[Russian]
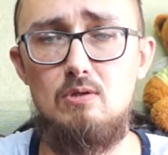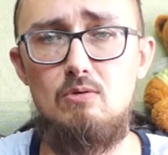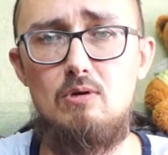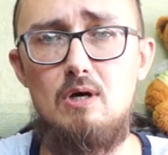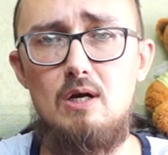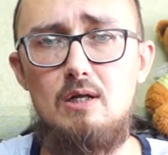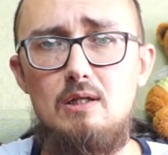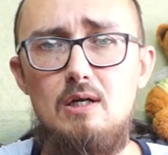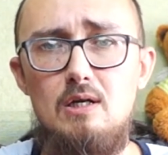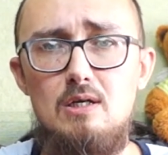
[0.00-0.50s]
Ну,
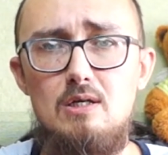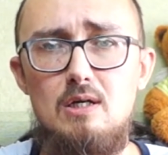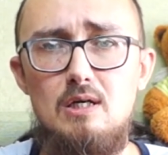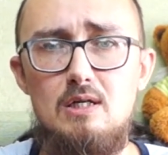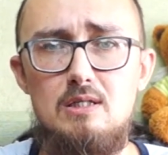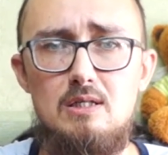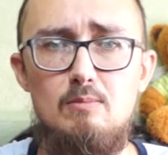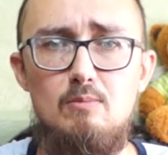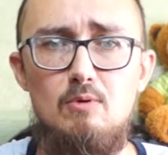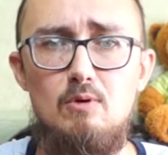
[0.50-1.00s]
картридер я
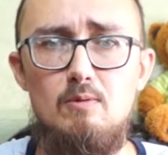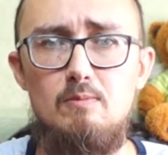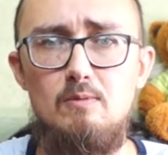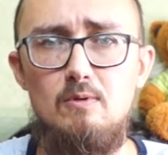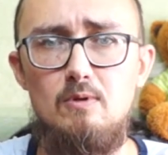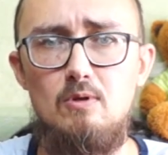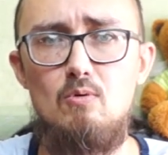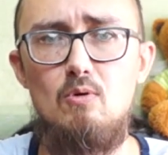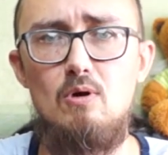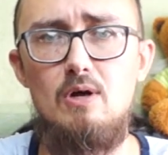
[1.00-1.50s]
с собой
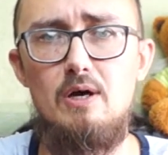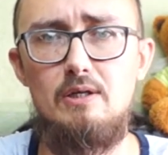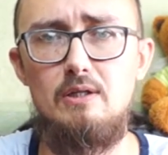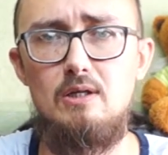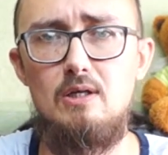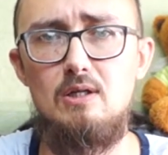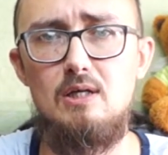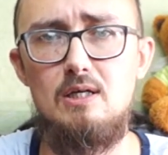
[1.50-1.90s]
регулярно не